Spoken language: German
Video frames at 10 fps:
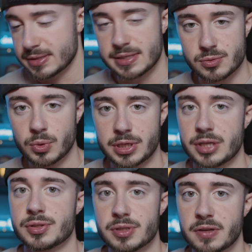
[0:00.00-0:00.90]
das Urteil
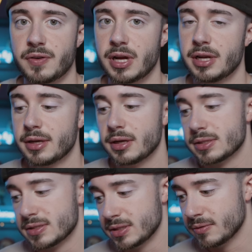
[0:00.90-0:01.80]
ist noch nicht gefallen.
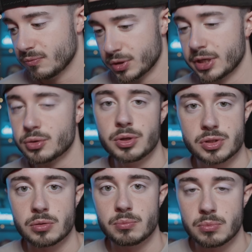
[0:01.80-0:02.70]
Sie wurden natürlich
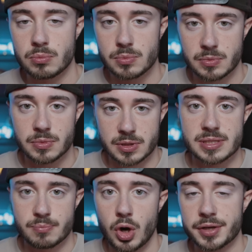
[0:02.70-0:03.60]
zum,
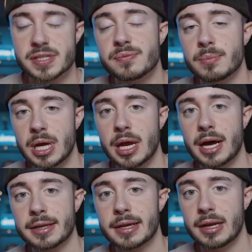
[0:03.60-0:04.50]
des Mordes äh,
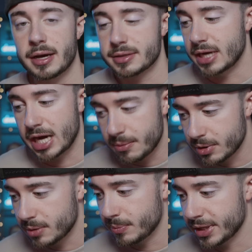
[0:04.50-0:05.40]
angeklagt,
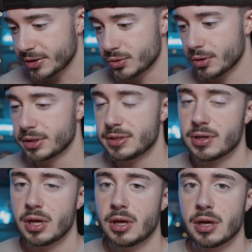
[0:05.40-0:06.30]
aber man hat noch
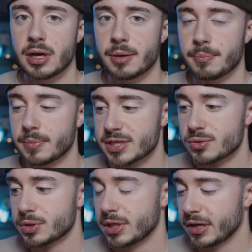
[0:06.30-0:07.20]
nicht ähm, das
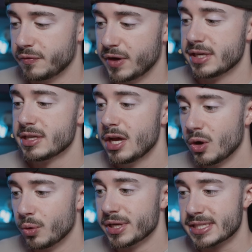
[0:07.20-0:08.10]
Urteil gefällt.
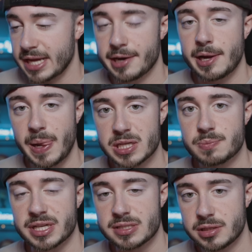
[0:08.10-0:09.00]
Und es kann halt
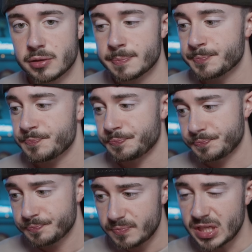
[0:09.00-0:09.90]
jetzt passieren,
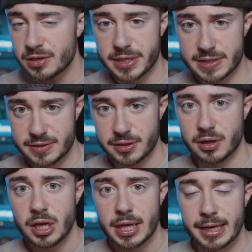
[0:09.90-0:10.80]
dass
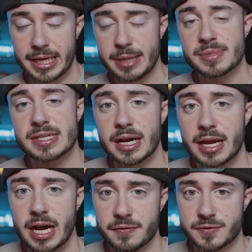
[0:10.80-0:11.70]
ihr
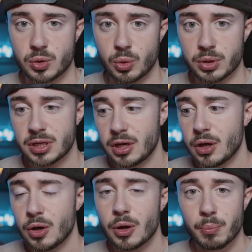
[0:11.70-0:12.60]
lebenslange Haft droht,
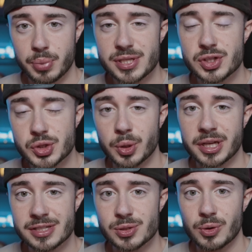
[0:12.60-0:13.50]
bis
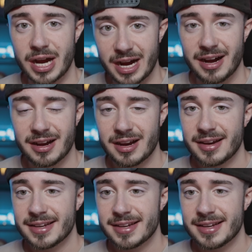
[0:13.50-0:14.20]
zuhin sogar